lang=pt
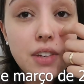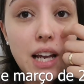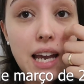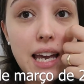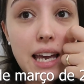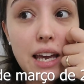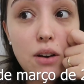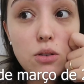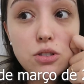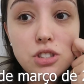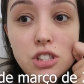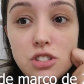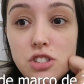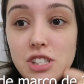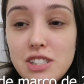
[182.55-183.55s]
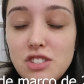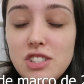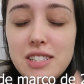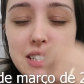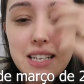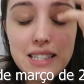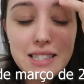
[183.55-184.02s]
É, hoje é dia
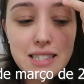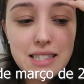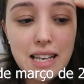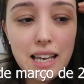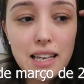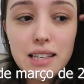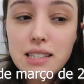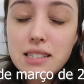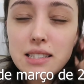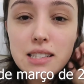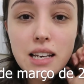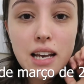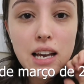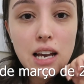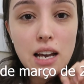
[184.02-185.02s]
16